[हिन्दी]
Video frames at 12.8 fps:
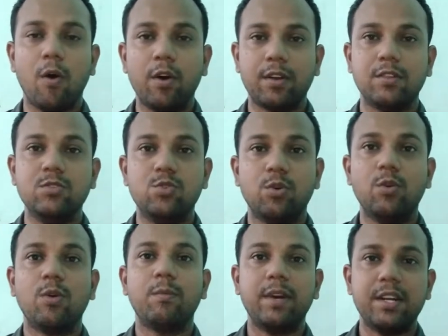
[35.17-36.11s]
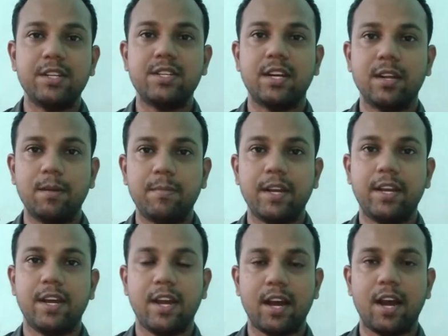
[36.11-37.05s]
और जो लोग मेरे चैनल पे
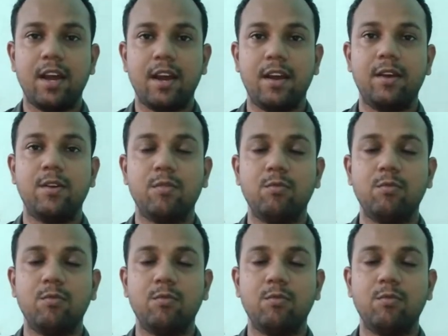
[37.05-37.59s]
नए आए हैं